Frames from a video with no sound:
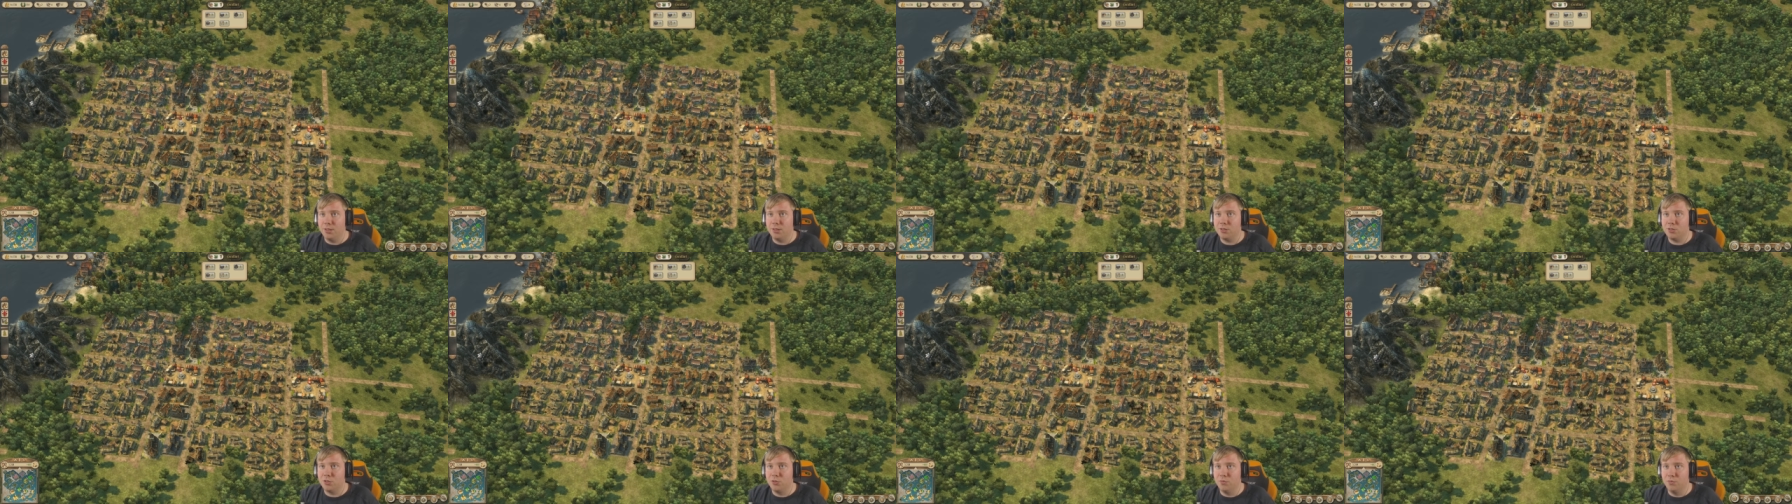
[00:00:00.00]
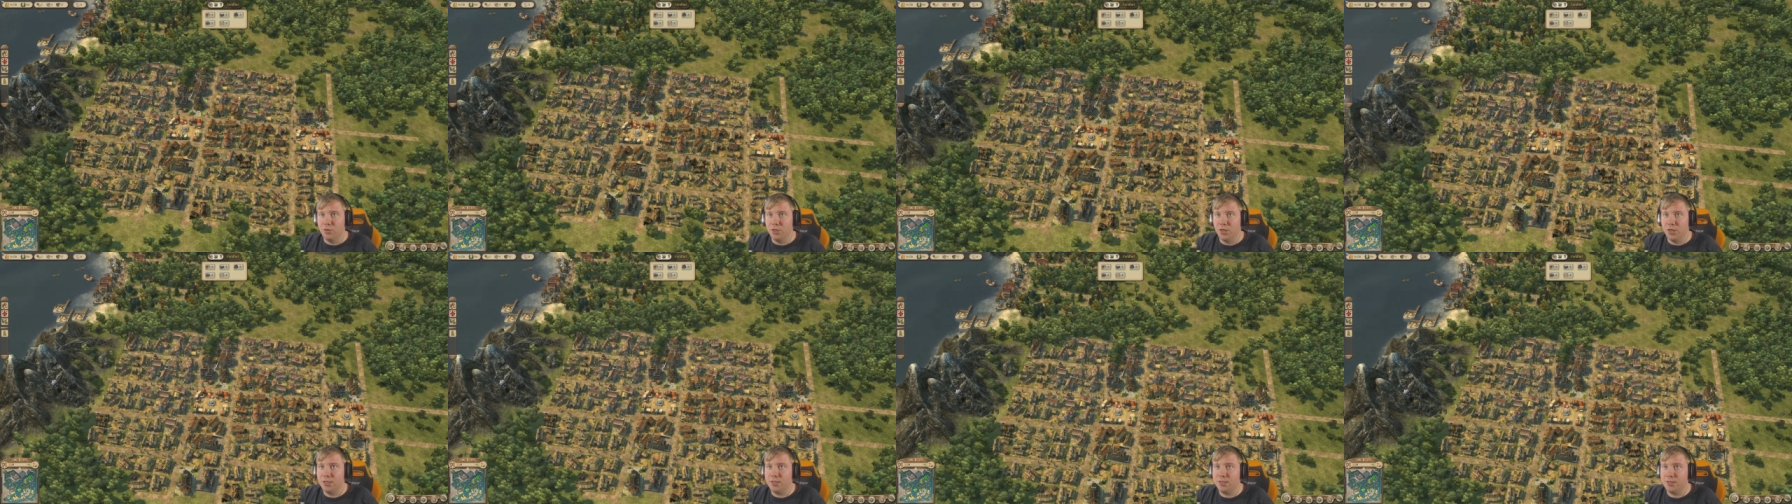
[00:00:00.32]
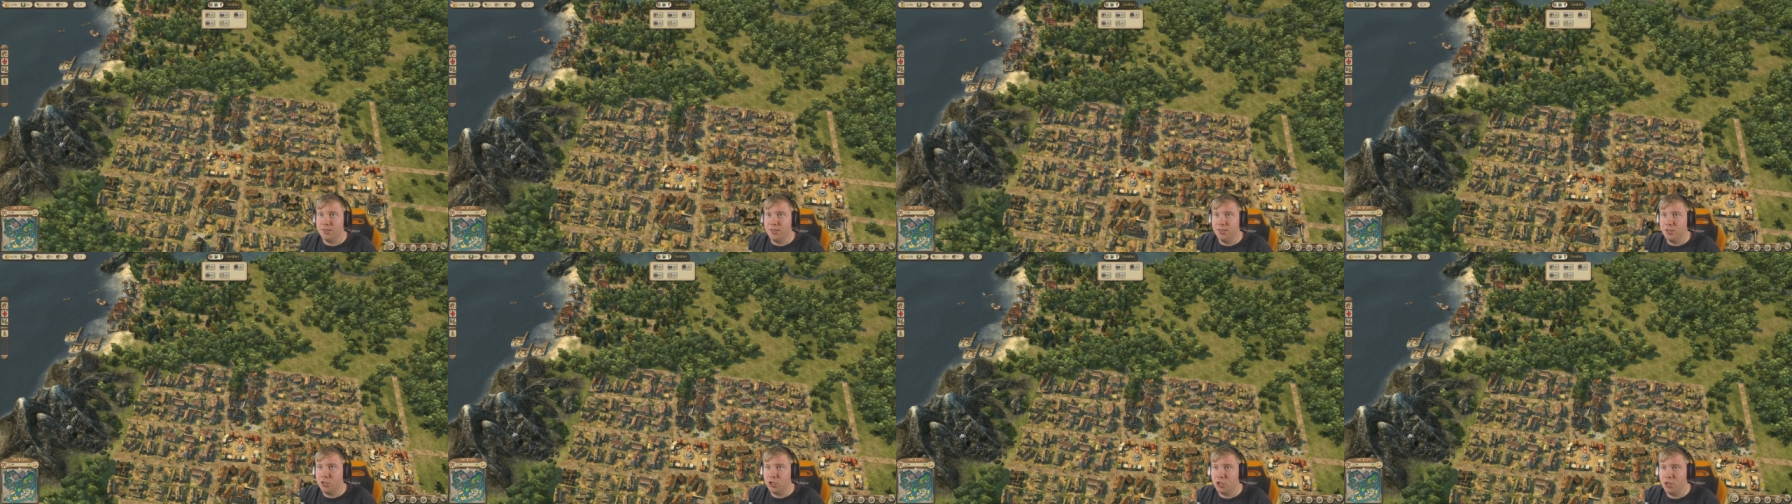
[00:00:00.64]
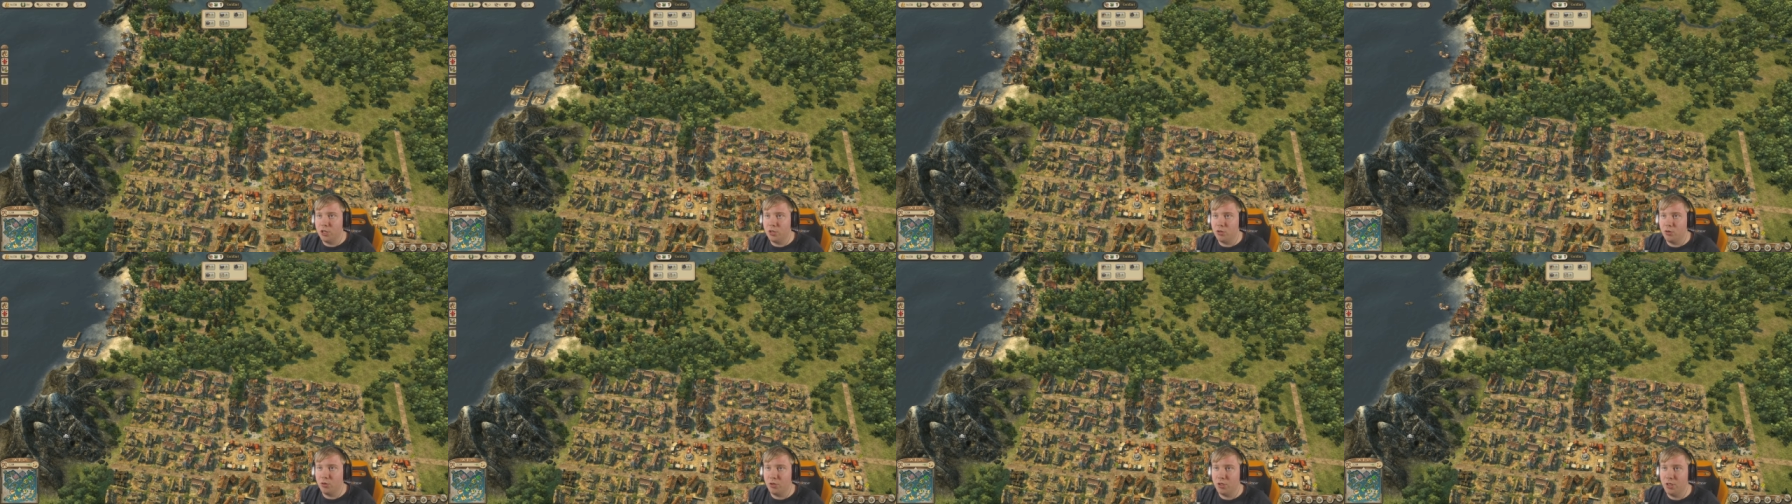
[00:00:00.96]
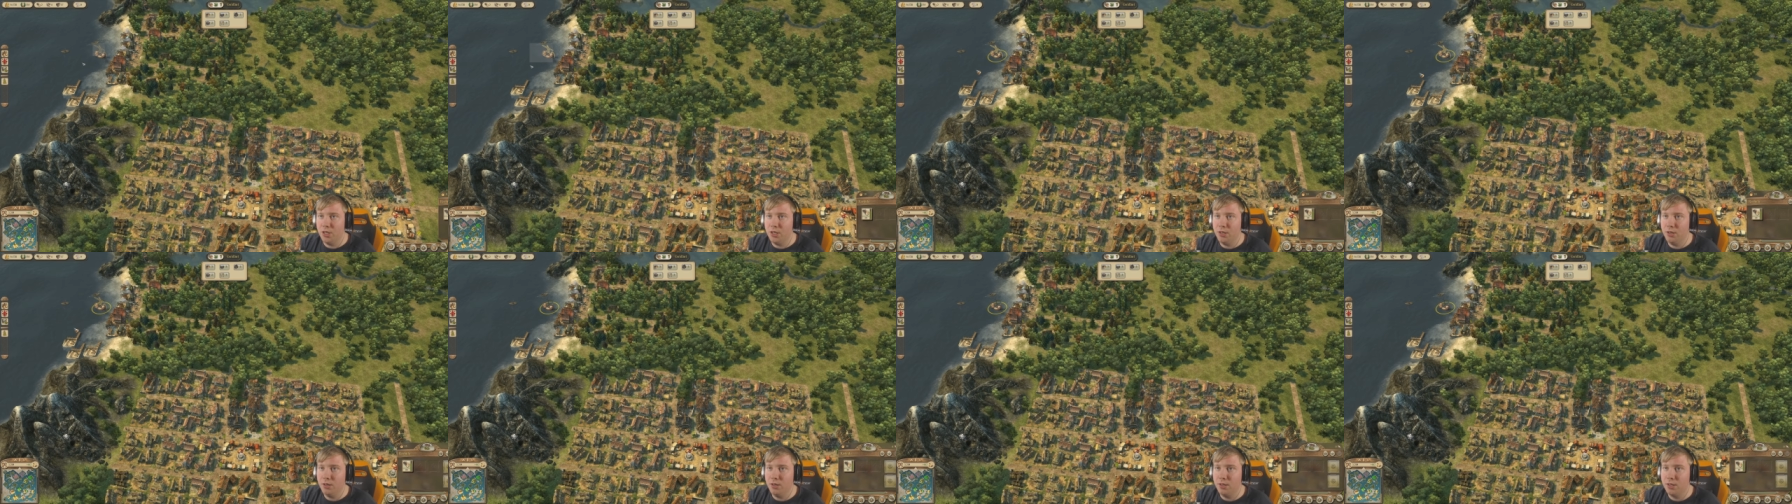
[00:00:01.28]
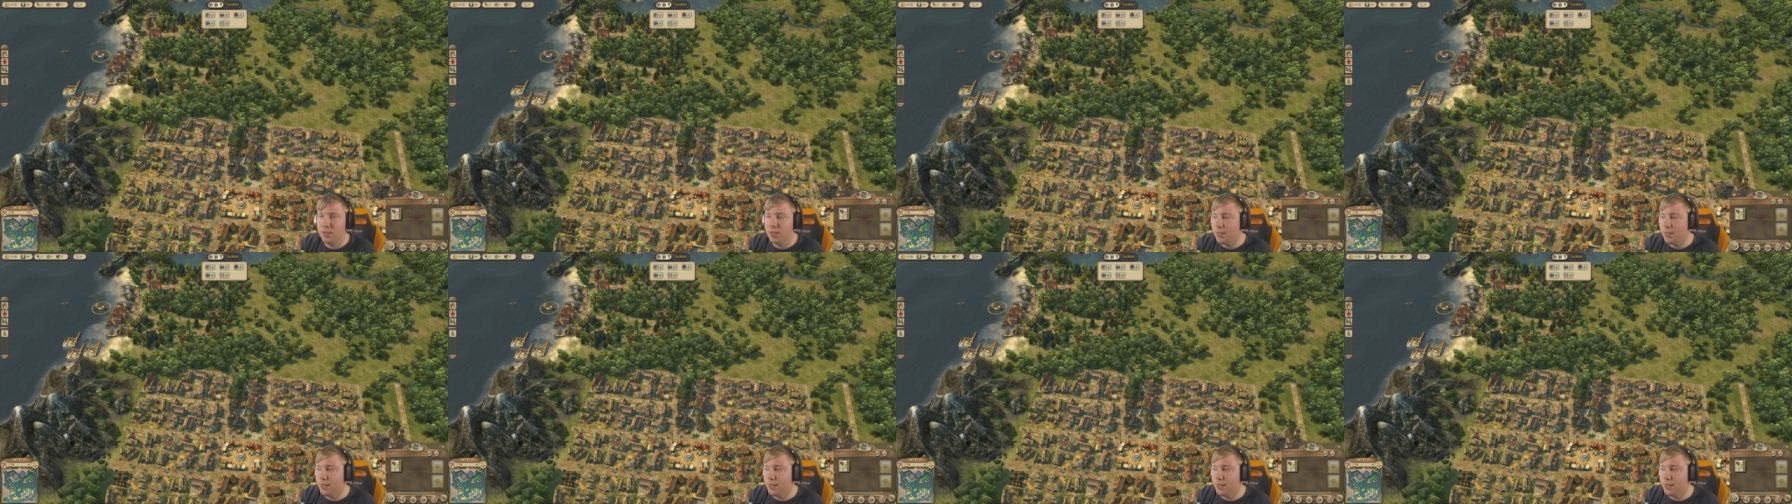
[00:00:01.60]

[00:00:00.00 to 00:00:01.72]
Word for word: das können wir gleich sehr, sehr schnell korrigieren.